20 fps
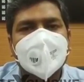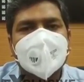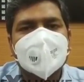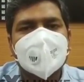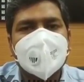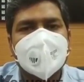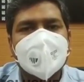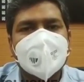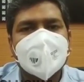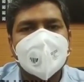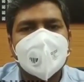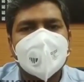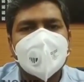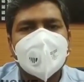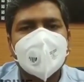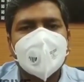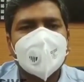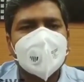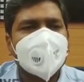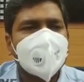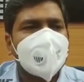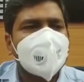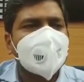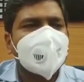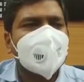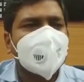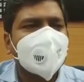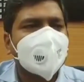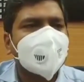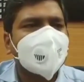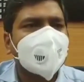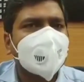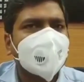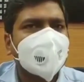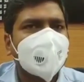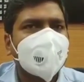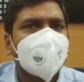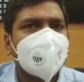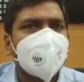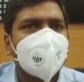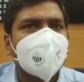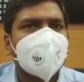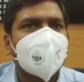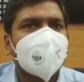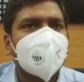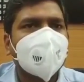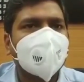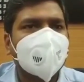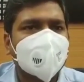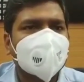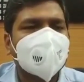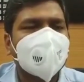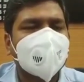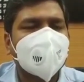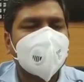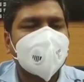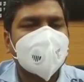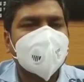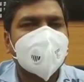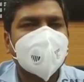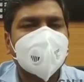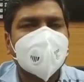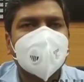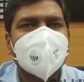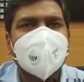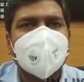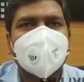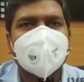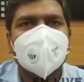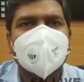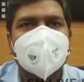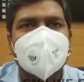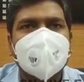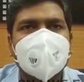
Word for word: उसमें दो तीन चीज़ों पे जो एक प्रश्न किया गया कि